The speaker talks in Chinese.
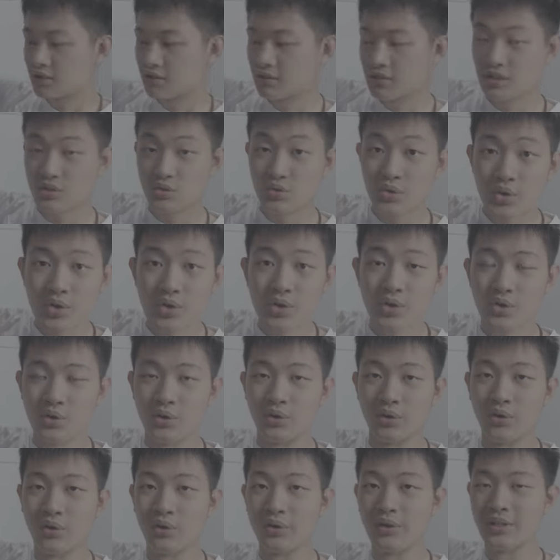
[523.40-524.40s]
那最后
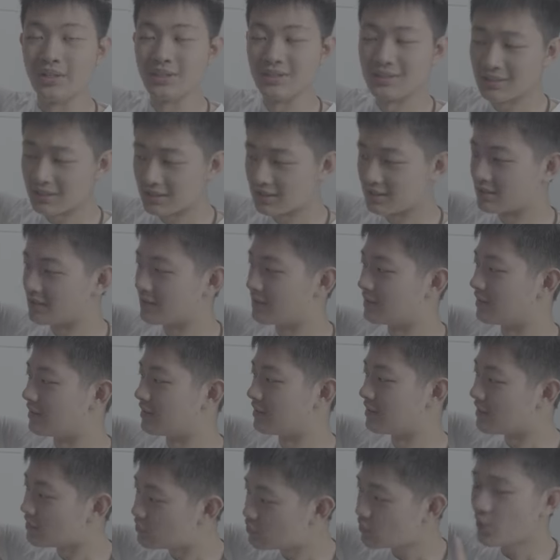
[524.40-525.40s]
我有一个。
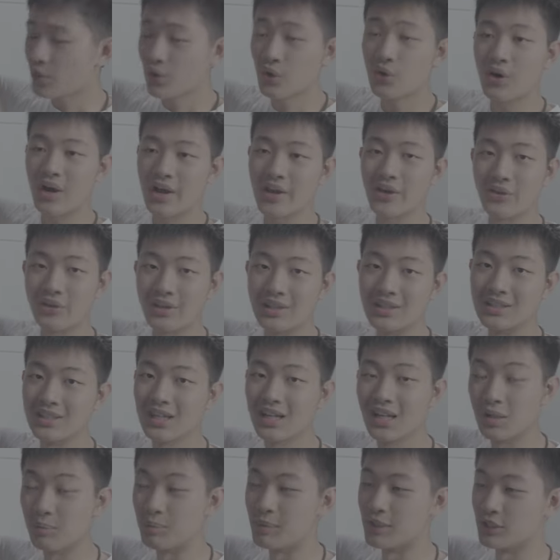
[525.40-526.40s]
那最后还有一个
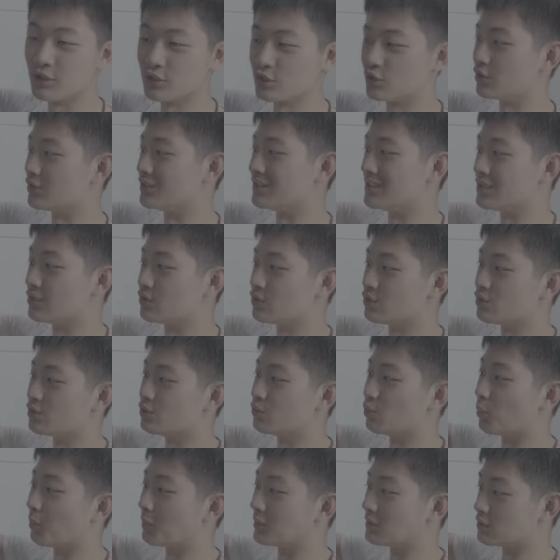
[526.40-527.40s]
特别的设计，就是
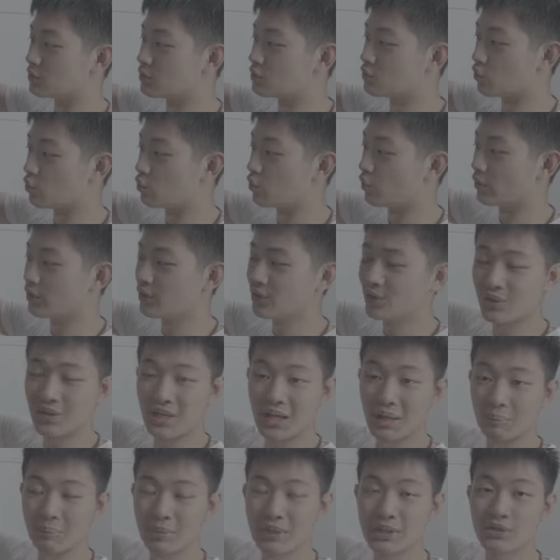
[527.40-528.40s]
我们左右
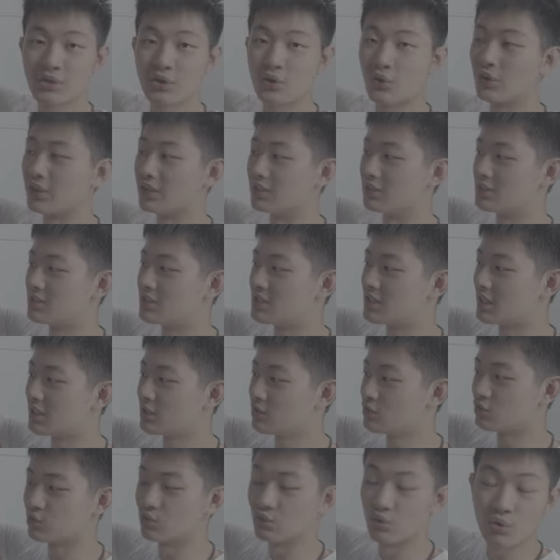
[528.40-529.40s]
两边都有一个金
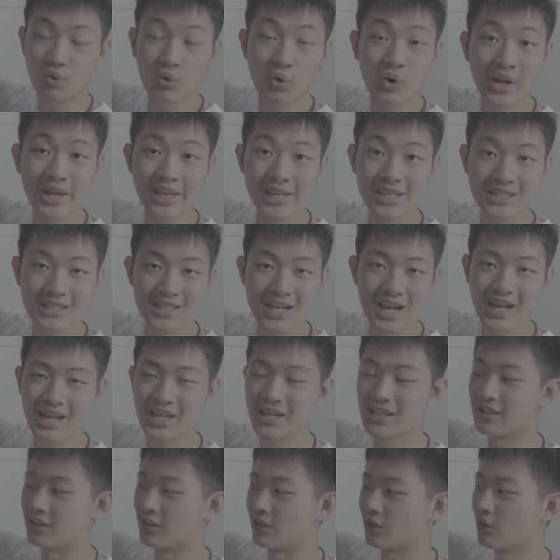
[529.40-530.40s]
属快拆
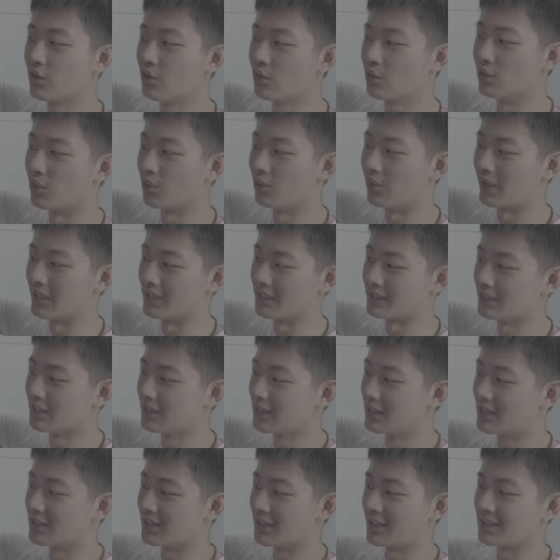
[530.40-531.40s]
的扣环。
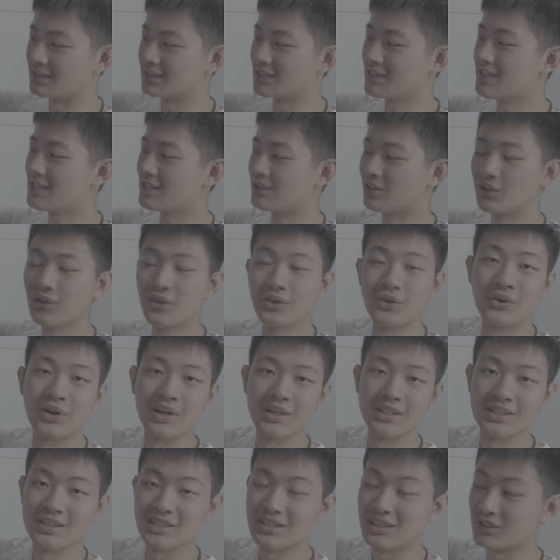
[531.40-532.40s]
那这一个扣环
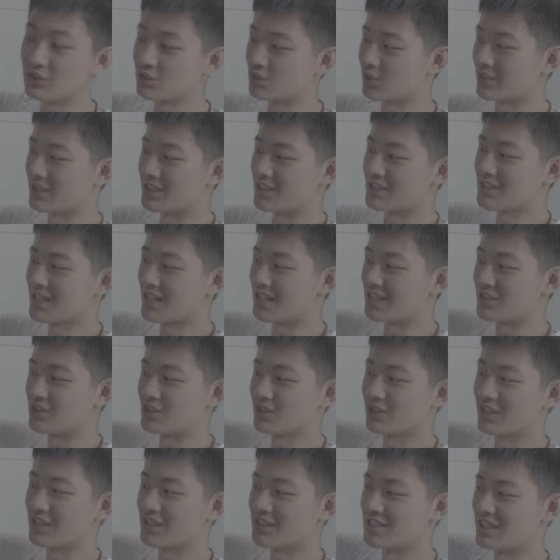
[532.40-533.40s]
呢，你转一下，你就
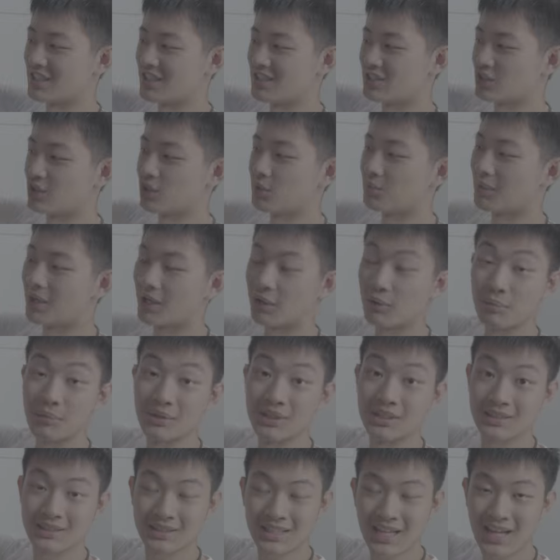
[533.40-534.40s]
可以轻松把我们
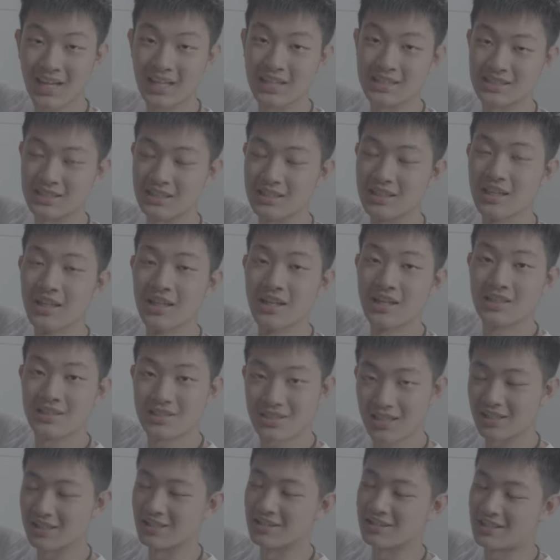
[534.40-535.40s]
的袋子
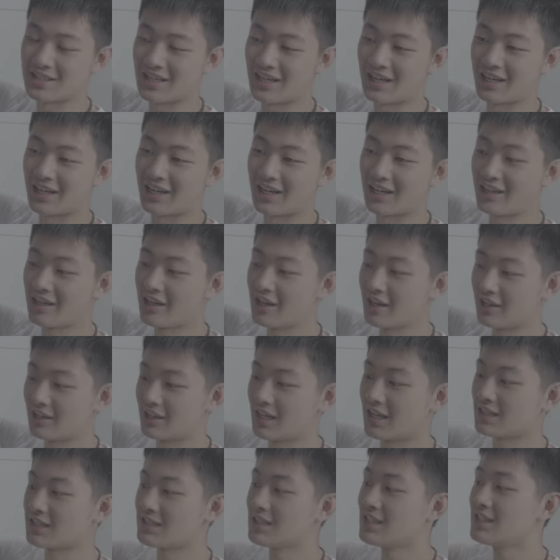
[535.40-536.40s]
扯下来。
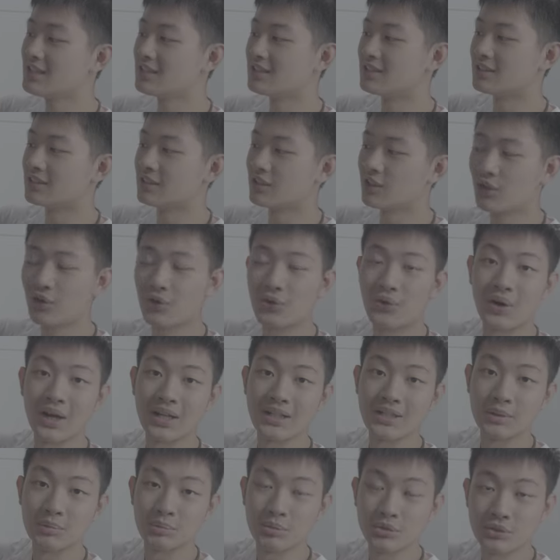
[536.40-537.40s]
那这个扣环
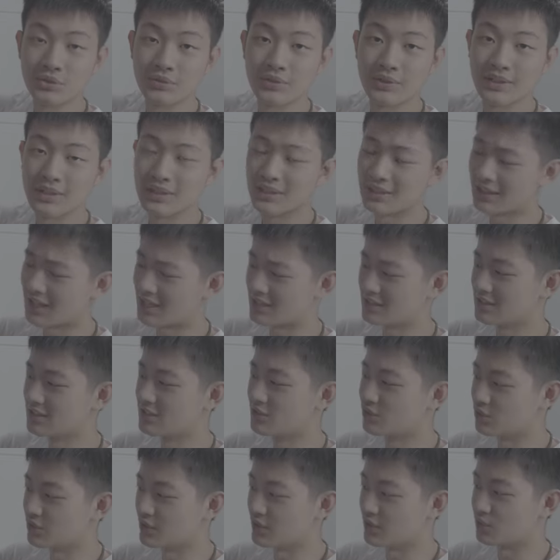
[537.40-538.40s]
的部分呢，它是
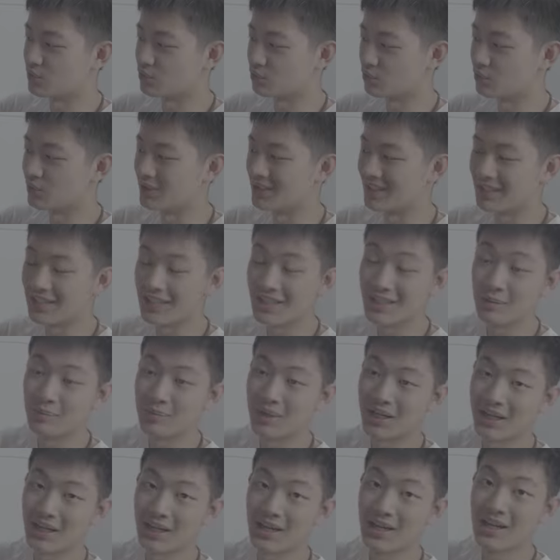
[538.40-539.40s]
写说你可以
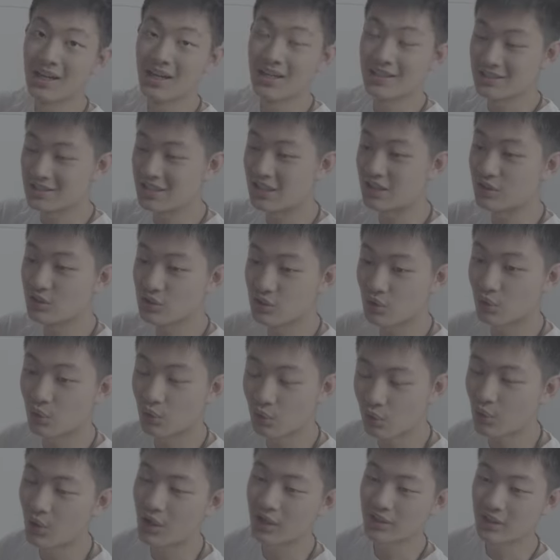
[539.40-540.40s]
把它轻松
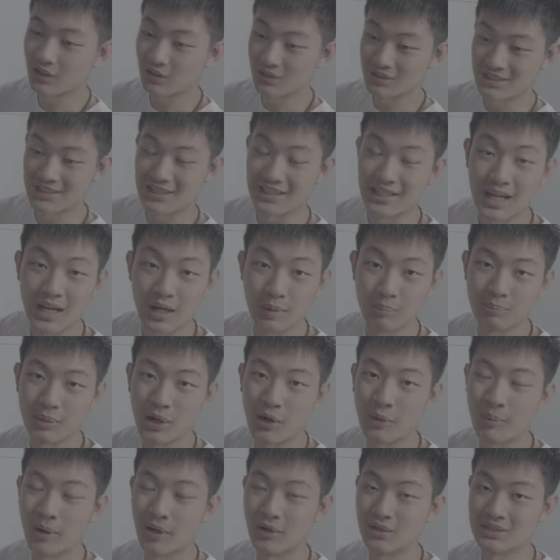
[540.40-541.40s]
挂到其他的
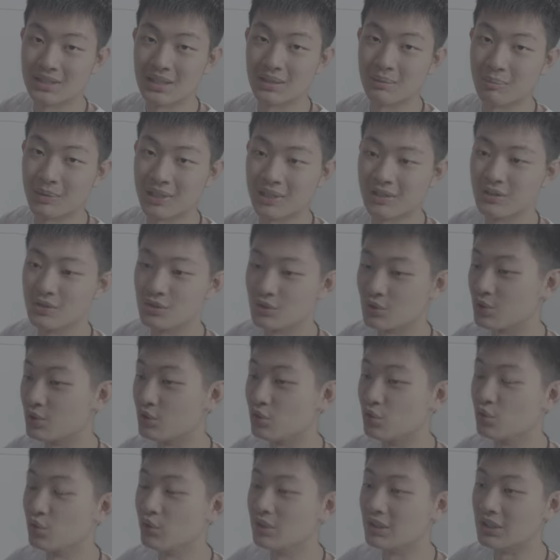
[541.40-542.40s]
包包上面。所以
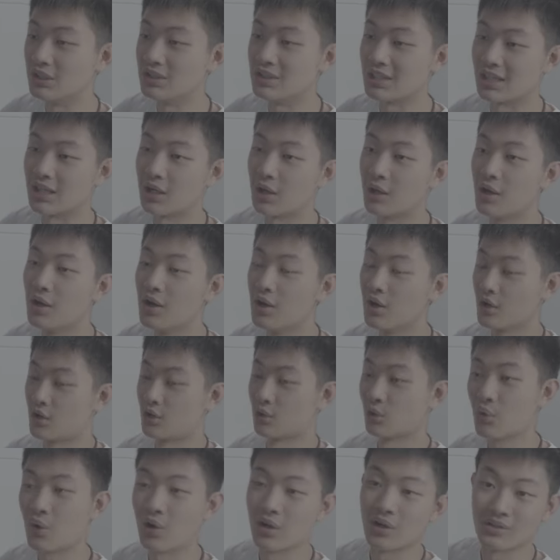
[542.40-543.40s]
如果你想要
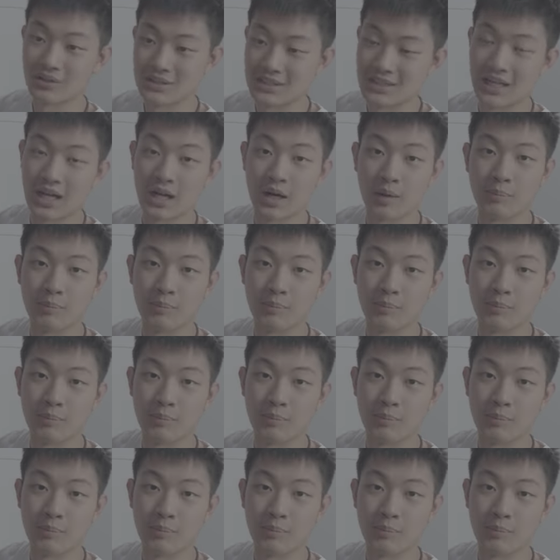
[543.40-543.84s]
挂到其他的